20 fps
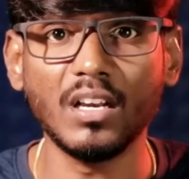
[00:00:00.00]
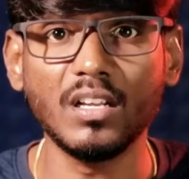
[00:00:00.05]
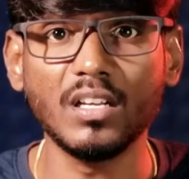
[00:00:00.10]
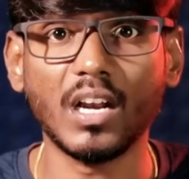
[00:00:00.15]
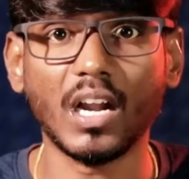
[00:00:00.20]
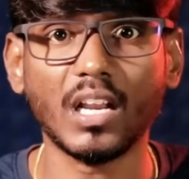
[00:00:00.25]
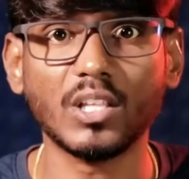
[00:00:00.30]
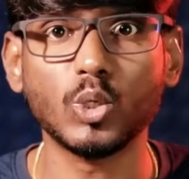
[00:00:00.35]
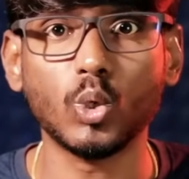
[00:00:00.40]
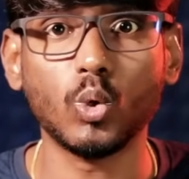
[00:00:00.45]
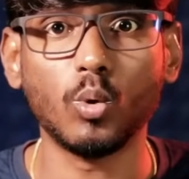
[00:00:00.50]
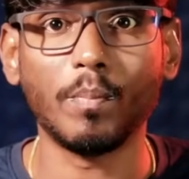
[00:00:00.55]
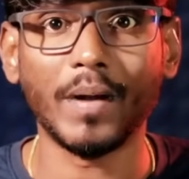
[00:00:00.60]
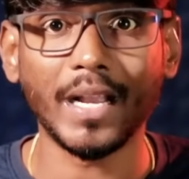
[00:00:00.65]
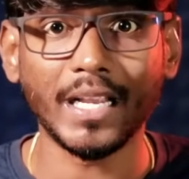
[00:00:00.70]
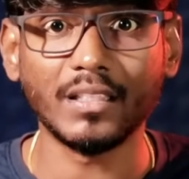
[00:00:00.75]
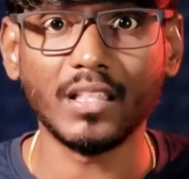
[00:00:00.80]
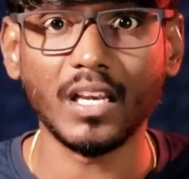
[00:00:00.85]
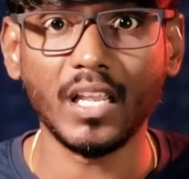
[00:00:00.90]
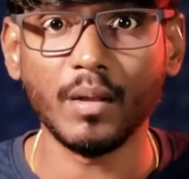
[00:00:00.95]
கரு களைஞ்சிரும்
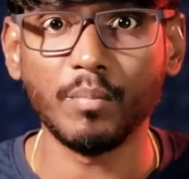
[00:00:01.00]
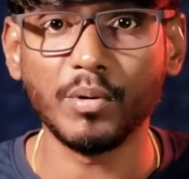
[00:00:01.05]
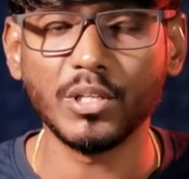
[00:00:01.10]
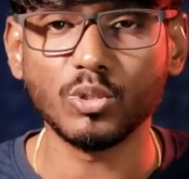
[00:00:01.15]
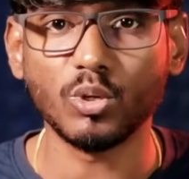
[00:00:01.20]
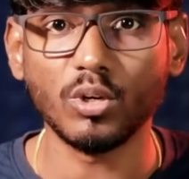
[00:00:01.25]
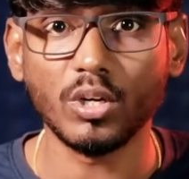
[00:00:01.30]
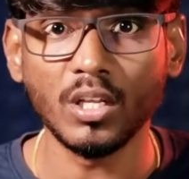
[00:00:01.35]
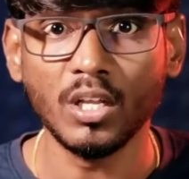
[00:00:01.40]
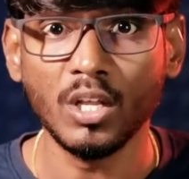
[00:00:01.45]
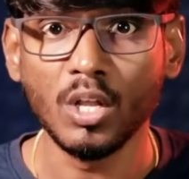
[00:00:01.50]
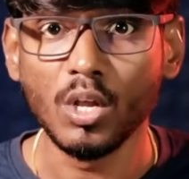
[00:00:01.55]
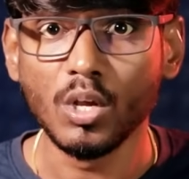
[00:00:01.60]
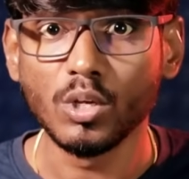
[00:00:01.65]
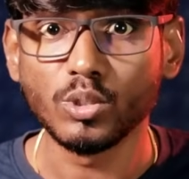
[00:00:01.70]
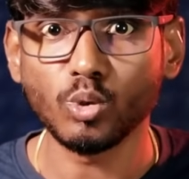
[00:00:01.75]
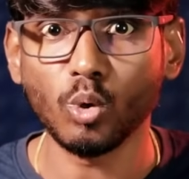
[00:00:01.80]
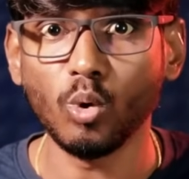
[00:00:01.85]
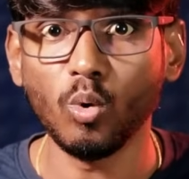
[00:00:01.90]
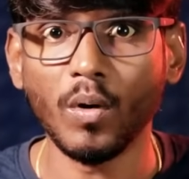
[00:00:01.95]
பயத்திலேயே அப்படின்னு சொல்லிட்டு
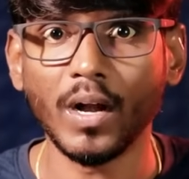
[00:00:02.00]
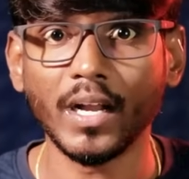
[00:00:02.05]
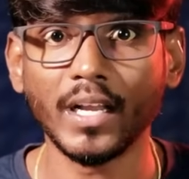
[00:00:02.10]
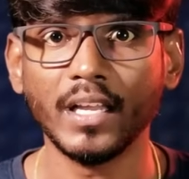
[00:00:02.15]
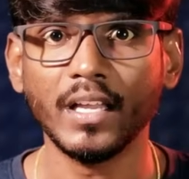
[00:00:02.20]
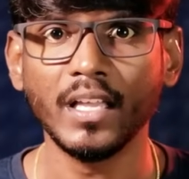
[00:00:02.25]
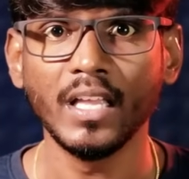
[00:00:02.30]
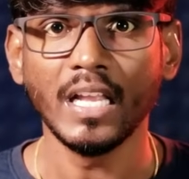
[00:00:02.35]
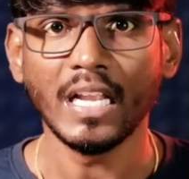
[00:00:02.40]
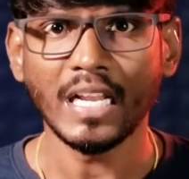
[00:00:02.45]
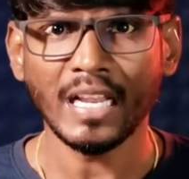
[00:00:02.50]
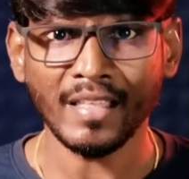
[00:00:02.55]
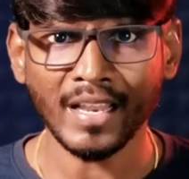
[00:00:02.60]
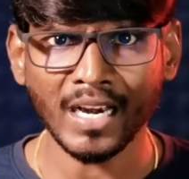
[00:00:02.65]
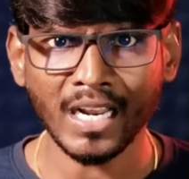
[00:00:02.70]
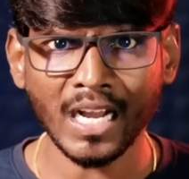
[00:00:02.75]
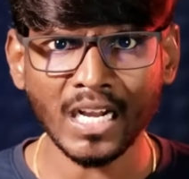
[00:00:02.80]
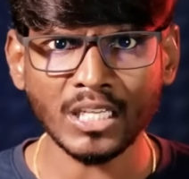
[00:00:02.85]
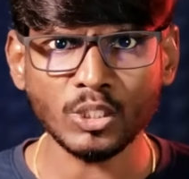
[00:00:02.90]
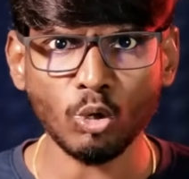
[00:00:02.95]
சொல்லுவாங்க
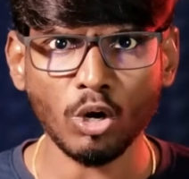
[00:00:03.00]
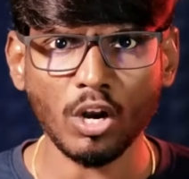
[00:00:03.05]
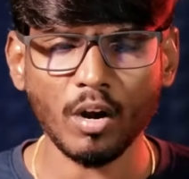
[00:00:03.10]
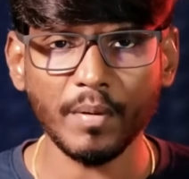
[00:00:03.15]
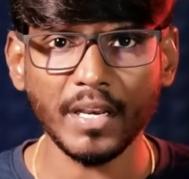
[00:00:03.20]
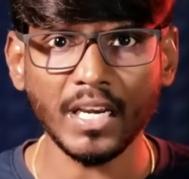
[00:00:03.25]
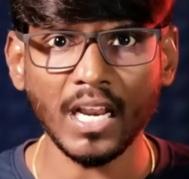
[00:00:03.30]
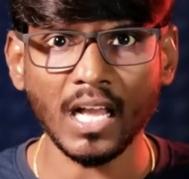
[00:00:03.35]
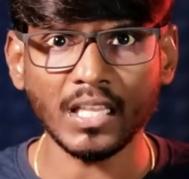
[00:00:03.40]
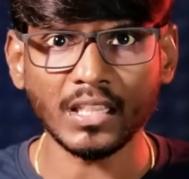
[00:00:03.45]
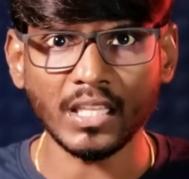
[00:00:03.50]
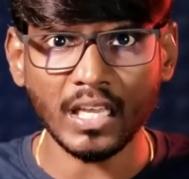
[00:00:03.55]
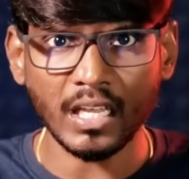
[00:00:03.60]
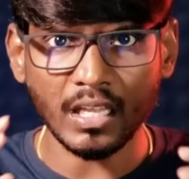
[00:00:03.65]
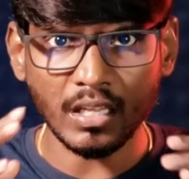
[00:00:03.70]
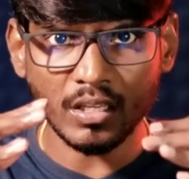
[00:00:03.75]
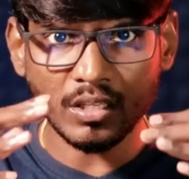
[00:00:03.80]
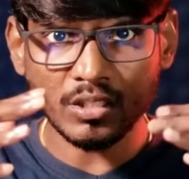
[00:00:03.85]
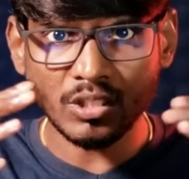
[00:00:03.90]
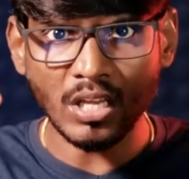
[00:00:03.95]
எதற்காக சொல்கிறோம் அப்படின்னா அந்த
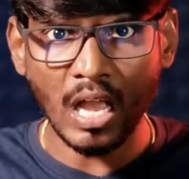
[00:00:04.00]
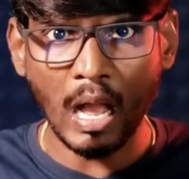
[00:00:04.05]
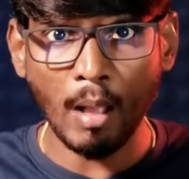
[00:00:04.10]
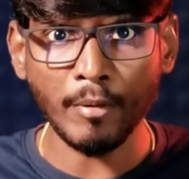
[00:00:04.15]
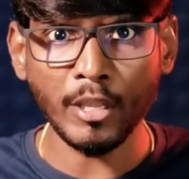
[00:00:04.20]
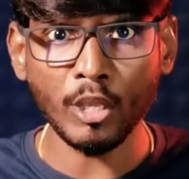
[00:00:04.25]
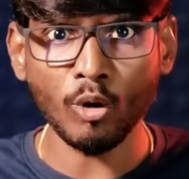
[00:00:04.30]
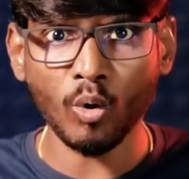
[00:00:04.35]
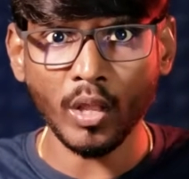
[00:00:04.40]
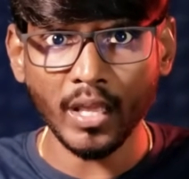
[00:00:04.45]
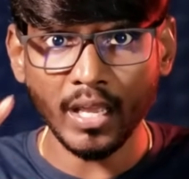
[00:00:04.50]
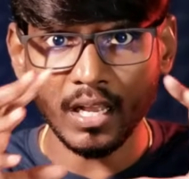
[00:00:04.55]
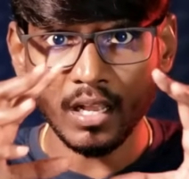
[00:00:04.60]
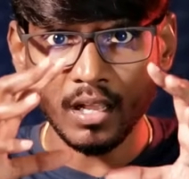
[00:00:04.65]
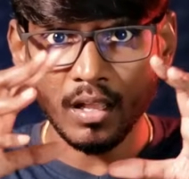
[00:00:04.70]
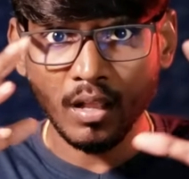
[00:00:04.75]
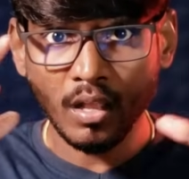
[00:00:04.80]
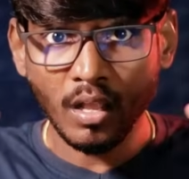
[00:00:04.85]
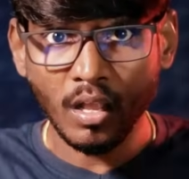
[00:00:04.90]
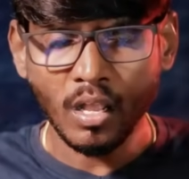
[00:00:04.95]
சாமியினுடைய
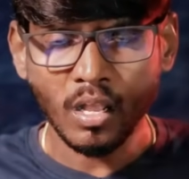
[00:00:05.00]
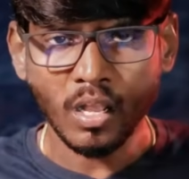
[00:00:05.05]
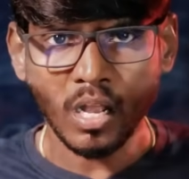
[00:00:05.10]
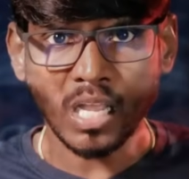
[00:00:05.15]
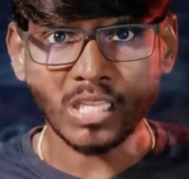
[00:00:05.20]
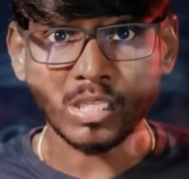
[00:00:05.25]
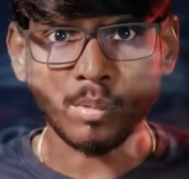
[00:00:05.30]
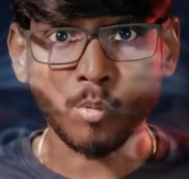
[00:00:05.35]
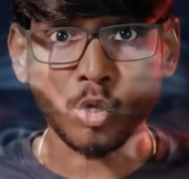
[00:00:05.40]
அந்த